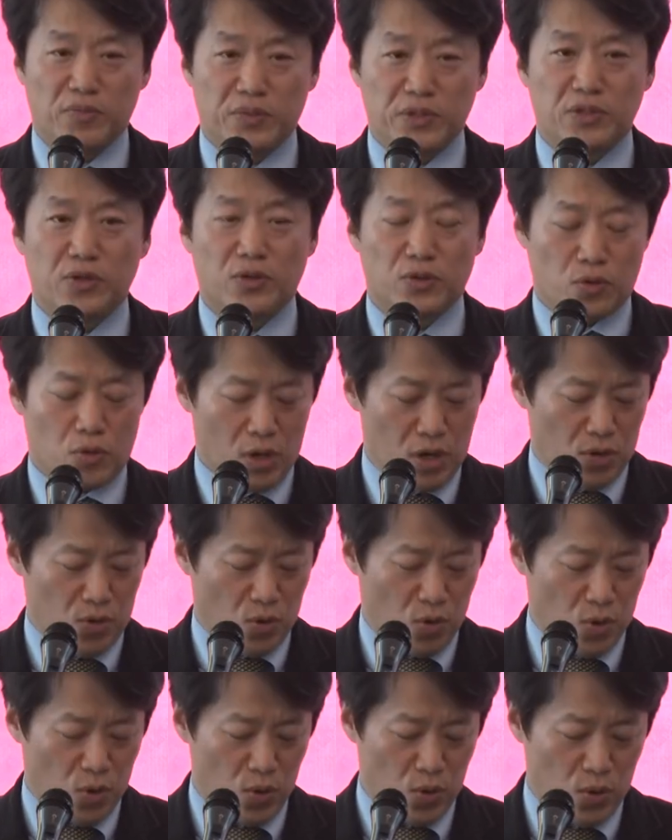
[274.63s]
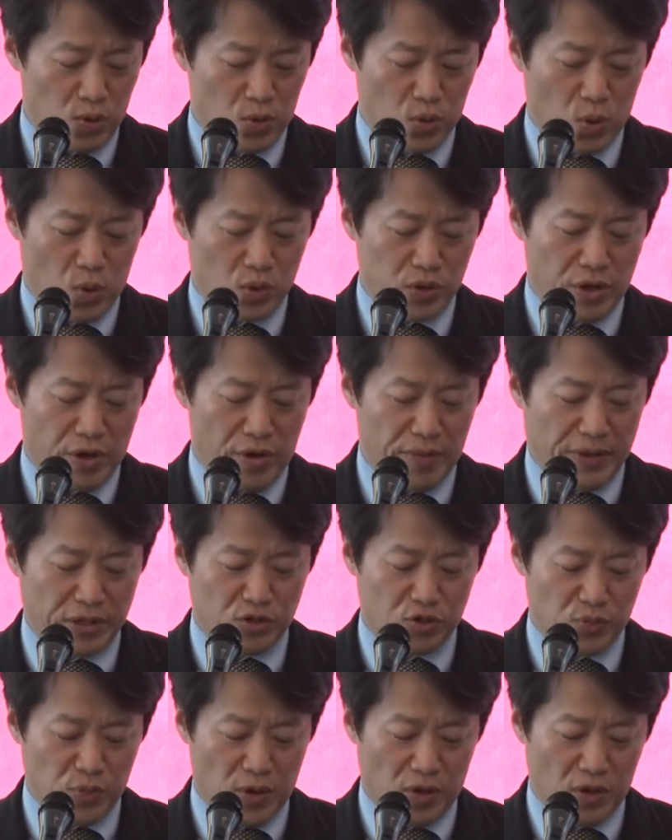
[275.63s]
비전으로 하고 또 사회
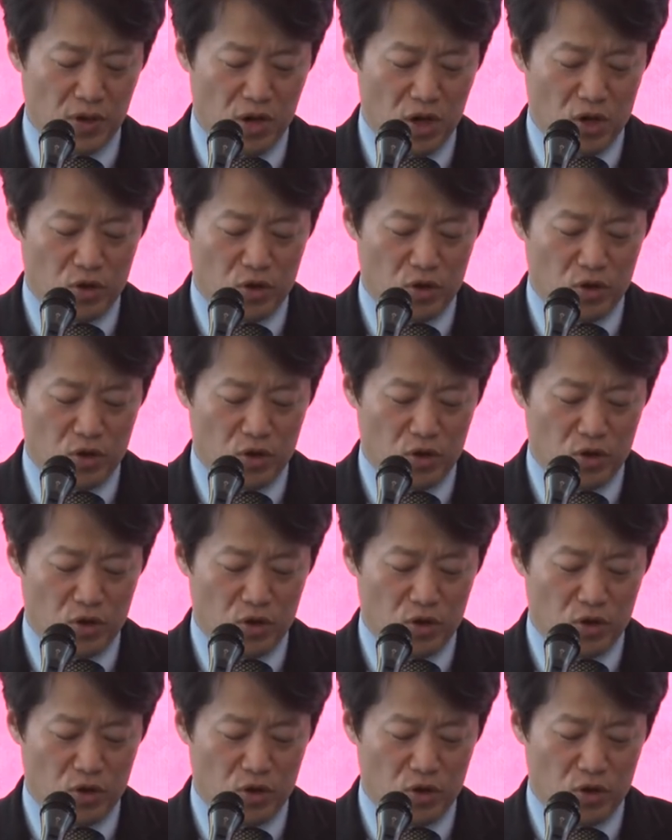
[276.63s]
맞춤형